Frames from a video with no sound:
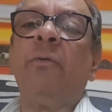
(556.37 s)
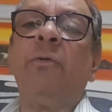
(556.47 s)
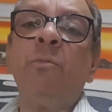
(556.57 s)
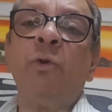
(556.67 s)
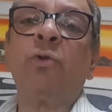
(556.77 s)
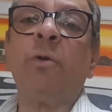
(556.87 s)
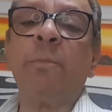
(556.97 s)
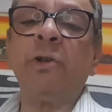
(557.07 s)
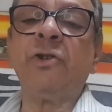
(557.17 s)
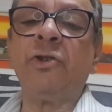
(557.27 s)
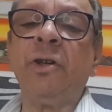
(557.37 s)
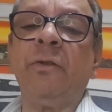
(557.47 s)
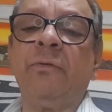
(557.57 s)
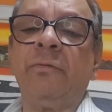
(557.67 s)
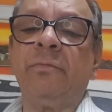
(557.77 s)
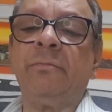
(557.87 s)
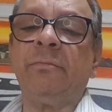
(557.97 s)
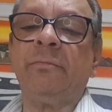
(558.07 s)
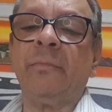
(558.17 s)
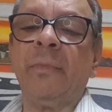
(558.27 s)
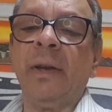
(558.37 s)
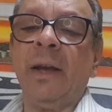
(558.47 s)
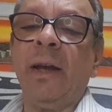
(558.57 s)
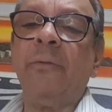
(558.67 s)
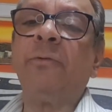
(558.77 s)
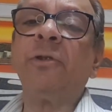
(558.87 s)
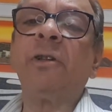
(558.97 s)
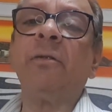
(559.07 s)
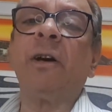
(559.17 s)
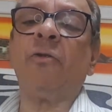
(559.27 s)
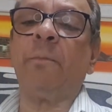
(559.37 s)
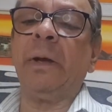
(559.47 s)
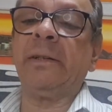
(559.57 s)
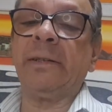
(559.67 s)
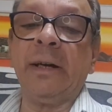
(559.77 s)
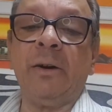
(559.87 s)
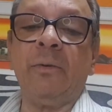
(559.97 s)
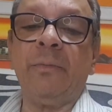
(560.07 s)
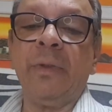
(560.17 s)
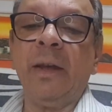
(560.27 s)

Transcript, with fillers: Fui muito competitivo. Em função da competição,